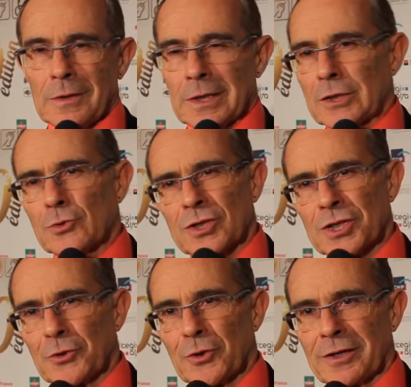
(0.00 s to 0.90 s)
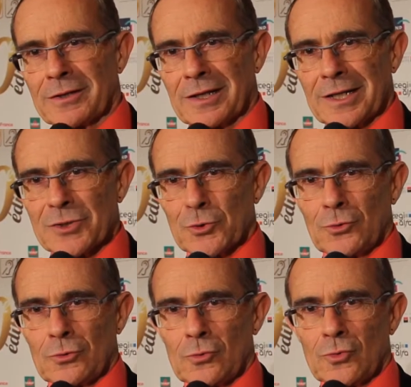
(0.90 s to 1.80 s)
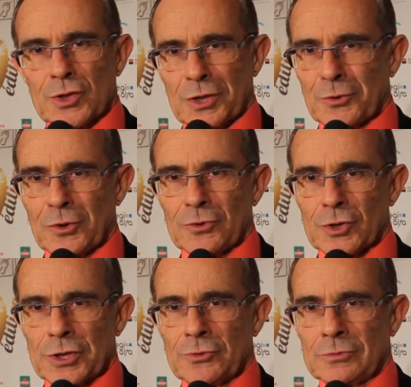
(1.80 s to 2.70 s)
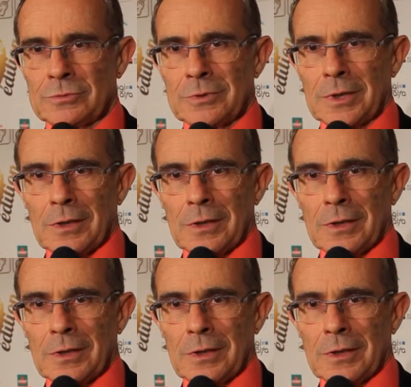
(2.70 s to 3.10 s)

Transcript: qu'ils soient chanteurs internationaux ou chanteurs de chez nous,